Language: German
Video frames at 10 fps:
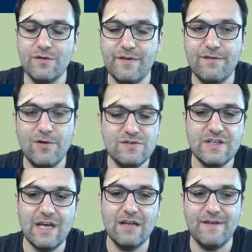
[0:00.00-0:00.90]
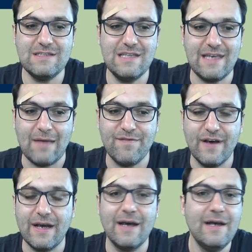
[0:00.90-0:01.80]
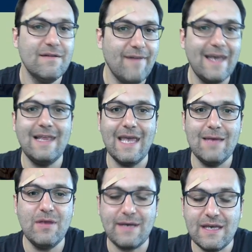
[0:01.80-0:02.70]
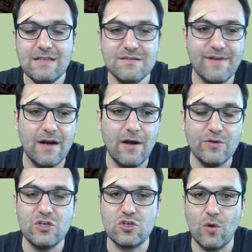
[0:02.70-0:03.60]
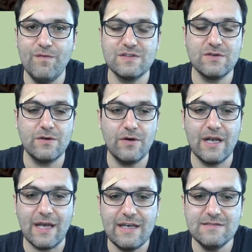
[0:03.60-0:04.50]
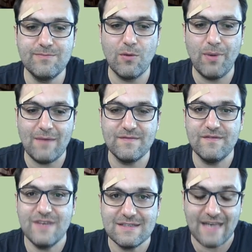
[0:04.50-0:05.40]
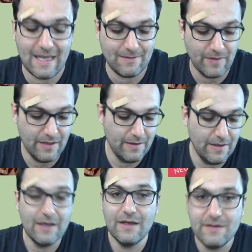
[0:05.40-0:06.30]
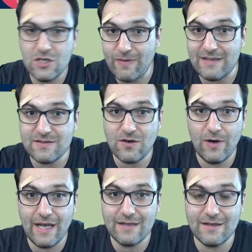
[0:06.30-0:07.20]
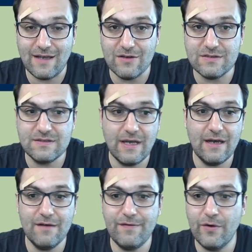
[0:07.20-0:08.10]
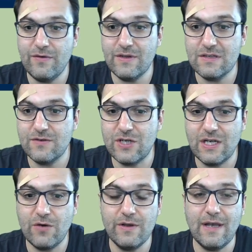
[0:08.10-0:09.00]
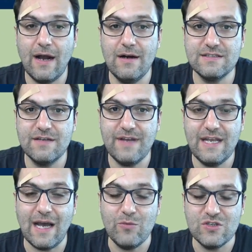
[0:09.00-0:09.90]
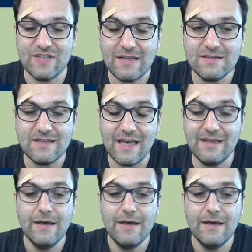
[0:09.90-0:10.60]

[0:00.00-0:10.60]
in Flüssigkeit wesentlich einfacher, weil eben im Krisenfall auch die Stromversorgung ein Riesenproblem wird sein die Schweizer Kollegen da draußen, äh, für euch wird das wahrscheinlich heute alles ein wenig amüsant sein.